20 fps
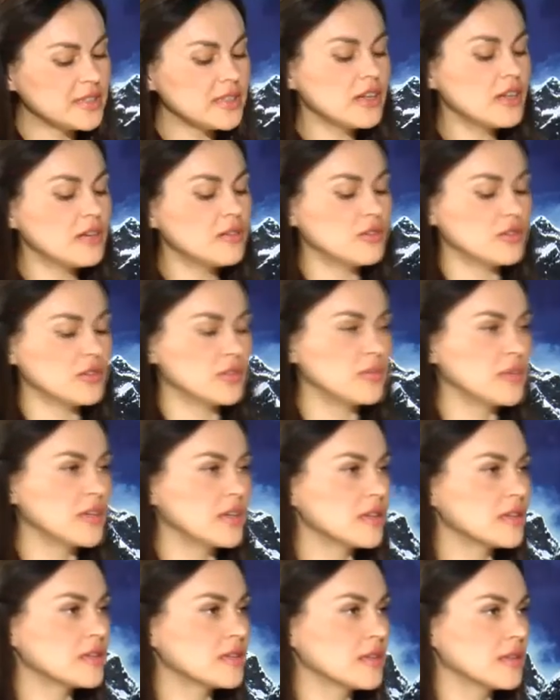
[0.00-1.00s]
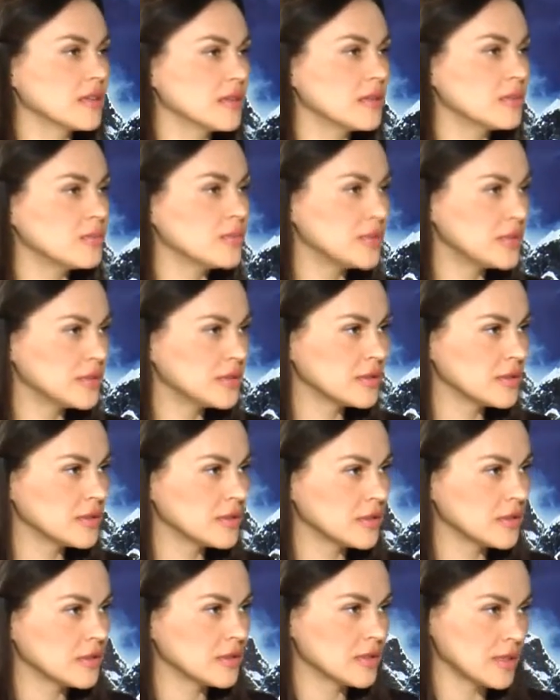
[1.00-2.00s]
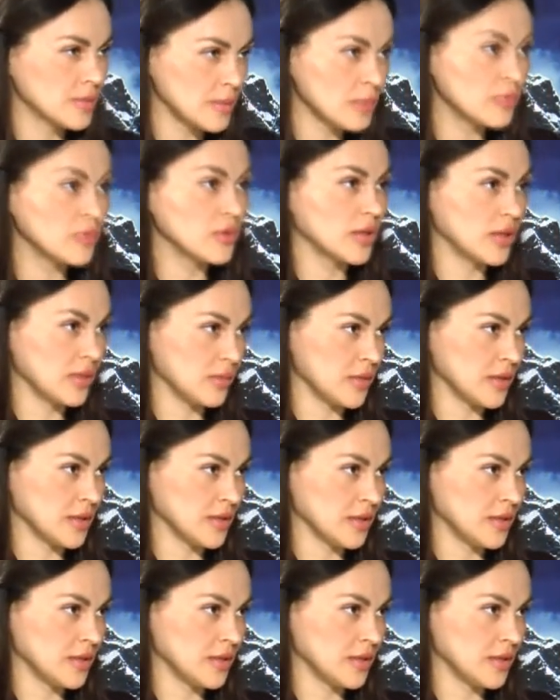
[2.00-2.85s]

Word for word: кого-то, мне кажется, надо быть э, самому кем-то.